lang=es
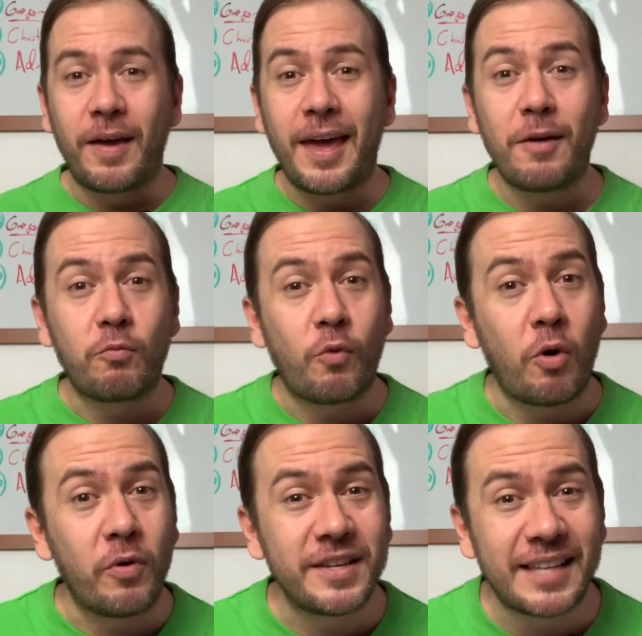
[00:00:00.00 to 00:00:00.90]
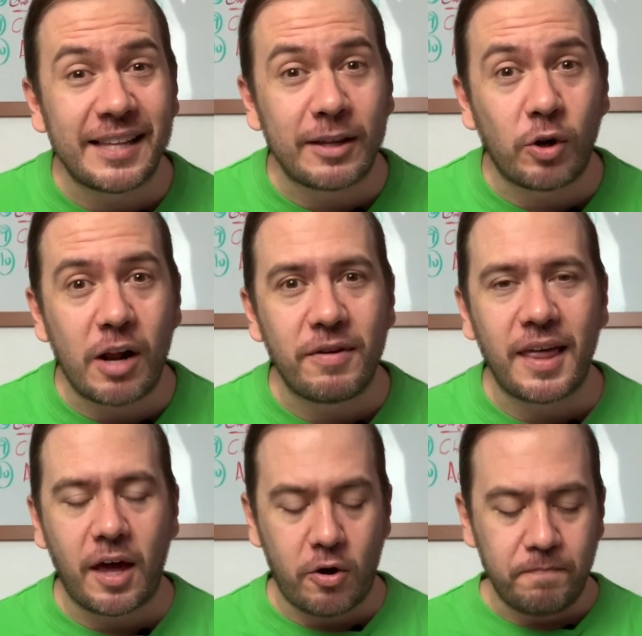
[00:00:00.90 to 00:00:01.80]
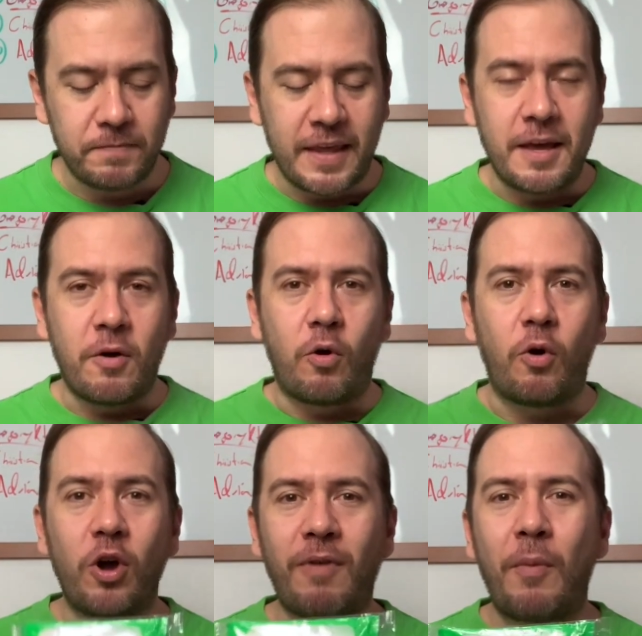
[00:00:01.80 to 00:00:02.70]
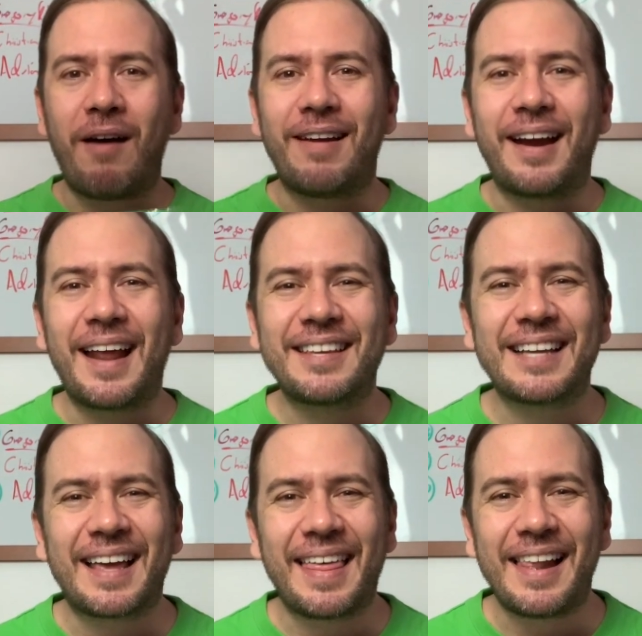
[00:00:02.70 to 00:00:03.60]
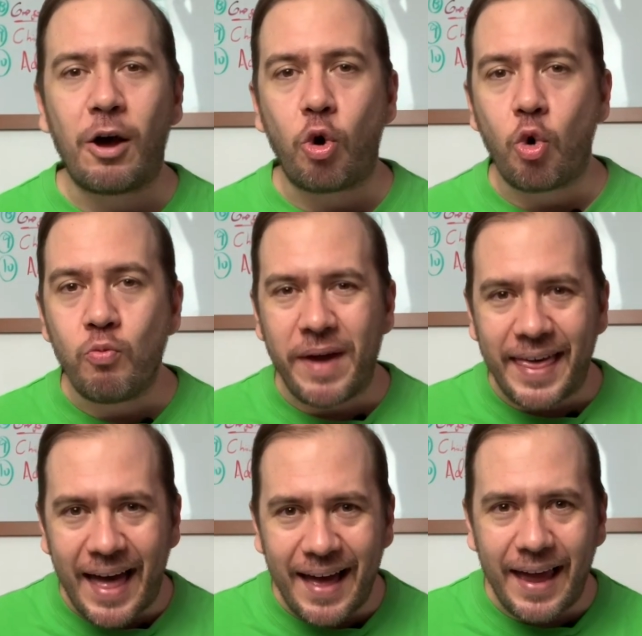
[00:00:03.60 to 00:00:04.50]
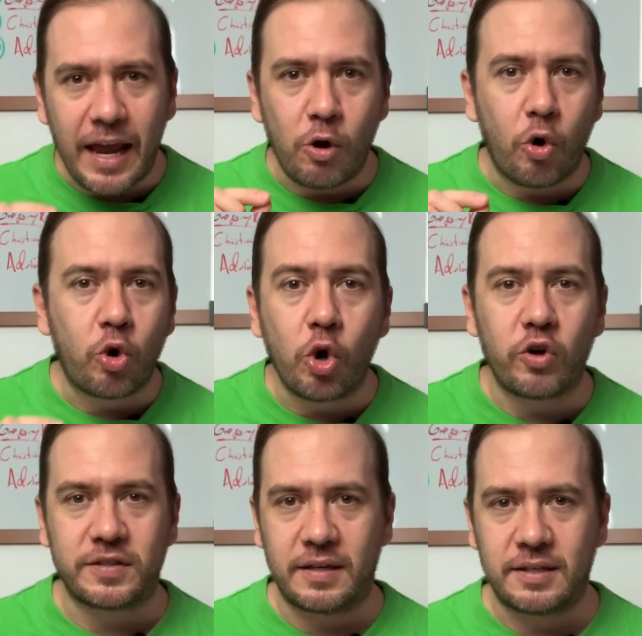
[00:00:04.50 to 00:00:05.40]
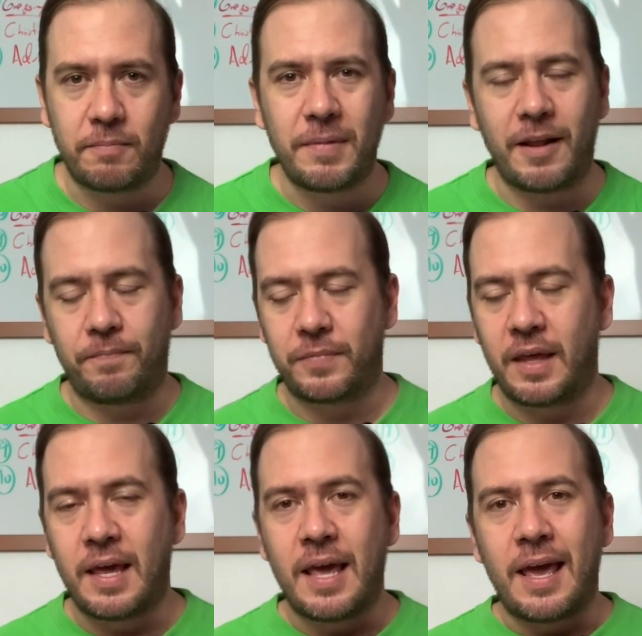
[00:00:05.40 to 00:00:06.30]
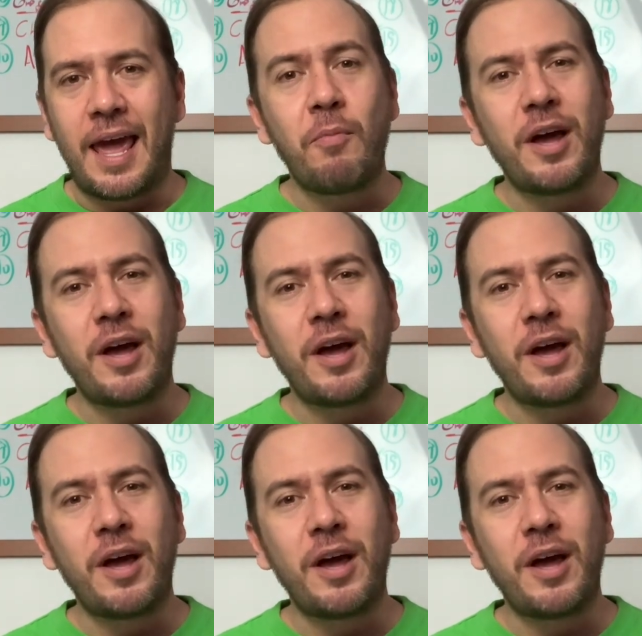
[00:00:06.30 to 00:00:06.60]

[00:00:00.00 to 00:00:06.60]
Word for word: Eh, como dice el título del video, hoy vamos a hablar acerca de la humedad en los closes Miren, Hemos